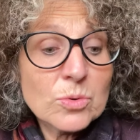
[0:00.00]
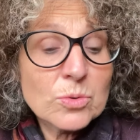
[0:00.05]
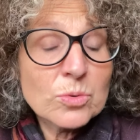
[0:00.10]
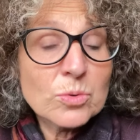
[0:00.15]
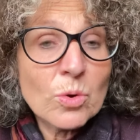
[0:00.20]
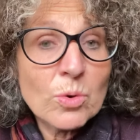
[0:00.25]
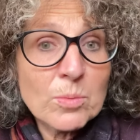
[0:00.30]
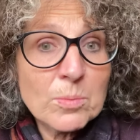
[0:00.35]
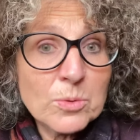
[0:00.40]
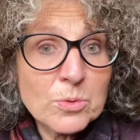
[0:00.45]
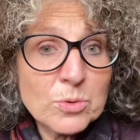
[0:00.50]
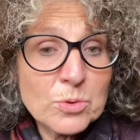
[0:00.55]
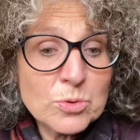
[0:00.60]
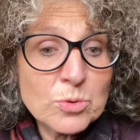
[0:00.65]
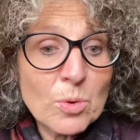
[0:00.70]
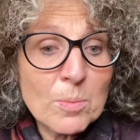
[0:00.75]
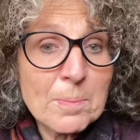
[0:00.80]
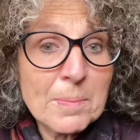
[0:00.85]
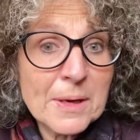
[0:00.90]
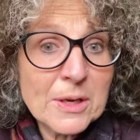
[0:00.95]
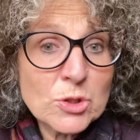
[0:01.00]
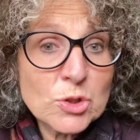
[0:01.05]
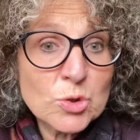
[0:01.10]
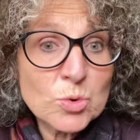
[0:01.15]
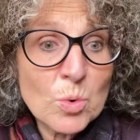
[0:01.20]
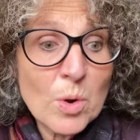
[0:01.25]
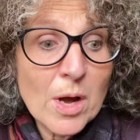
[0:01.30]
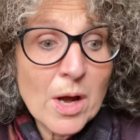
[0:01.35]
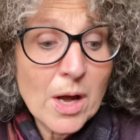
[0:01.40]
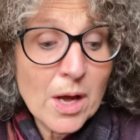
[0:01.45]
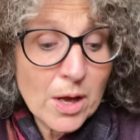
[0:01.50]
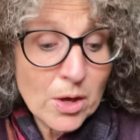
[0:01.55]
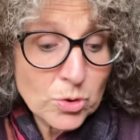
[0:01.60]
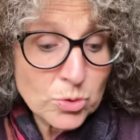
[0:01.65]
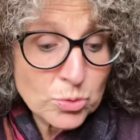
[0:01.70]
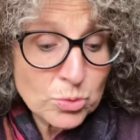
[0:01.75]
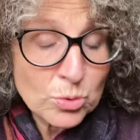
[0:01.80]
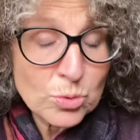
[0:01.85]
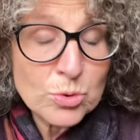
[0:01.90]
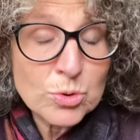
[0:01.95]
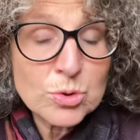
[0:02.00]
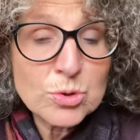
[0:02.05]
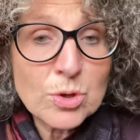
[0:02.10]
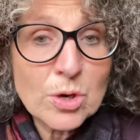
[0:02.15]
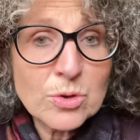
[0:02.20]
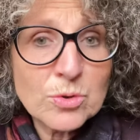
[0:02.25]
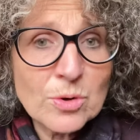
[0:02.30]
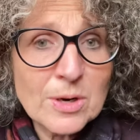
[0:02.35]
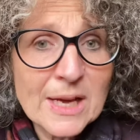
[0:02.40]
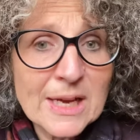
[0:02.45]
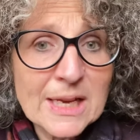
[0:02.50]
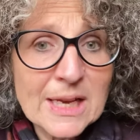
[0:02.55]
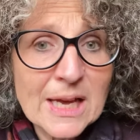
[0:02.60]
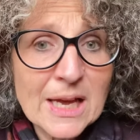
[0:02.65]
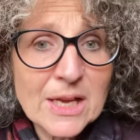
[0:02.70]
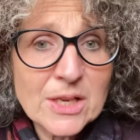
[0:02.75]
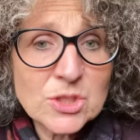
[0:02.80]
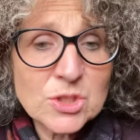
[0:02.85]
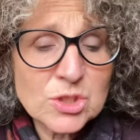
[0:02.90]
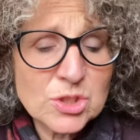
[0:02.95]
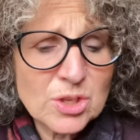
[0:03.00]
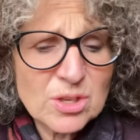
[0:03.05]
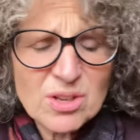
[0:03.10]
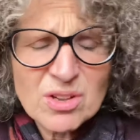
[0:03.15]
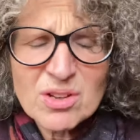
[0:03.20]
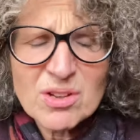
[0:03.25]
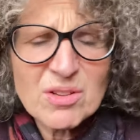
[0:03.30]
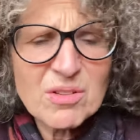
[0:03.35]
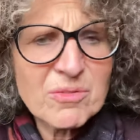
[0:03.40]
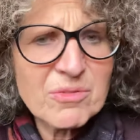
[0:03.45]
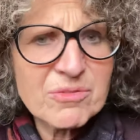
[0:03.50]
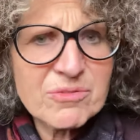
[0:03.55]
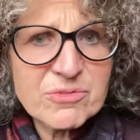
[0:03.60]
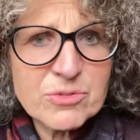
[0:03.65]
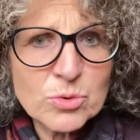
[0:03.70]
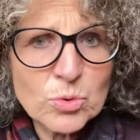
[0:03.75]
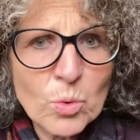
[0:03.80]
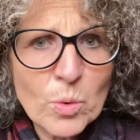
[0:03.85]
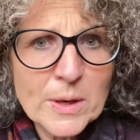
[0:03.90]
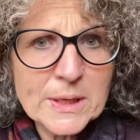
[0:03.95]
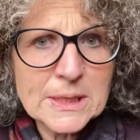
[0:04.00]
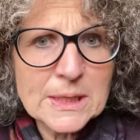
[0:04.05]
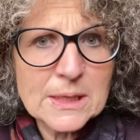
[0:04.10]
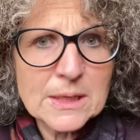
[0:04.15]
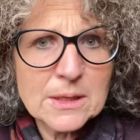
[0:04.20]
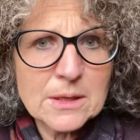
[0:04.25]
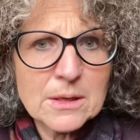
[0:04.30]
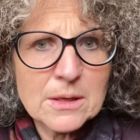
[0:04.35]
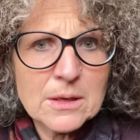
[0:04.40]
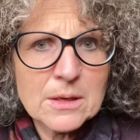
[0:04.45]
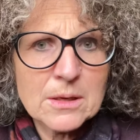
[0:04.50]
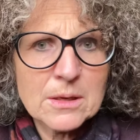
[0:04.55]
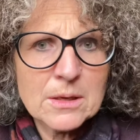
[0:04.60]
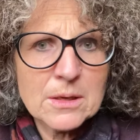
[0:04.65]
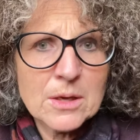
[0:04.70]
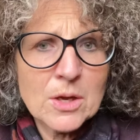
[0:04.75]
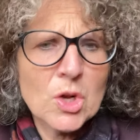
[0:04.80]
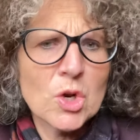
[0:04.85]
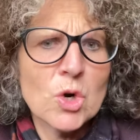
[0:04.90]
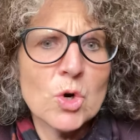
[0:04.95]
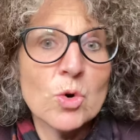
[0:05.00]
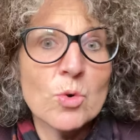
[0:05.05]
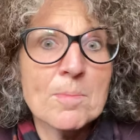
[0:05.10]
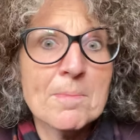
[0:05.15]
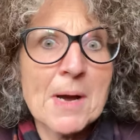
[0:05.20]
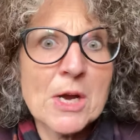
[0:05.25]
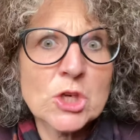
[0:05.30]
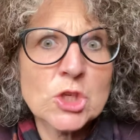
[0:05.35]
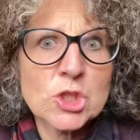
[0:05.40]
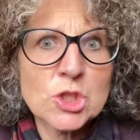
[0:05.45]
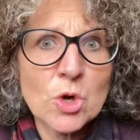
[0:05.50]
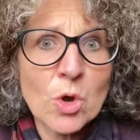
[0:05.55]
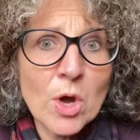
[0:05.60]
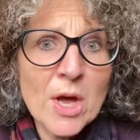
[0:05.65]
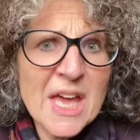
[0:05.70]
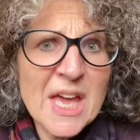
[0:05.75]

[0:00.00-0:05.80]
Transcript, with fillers: tombe de son perchoir sur le sol de la cage, foudroyé. Le marchand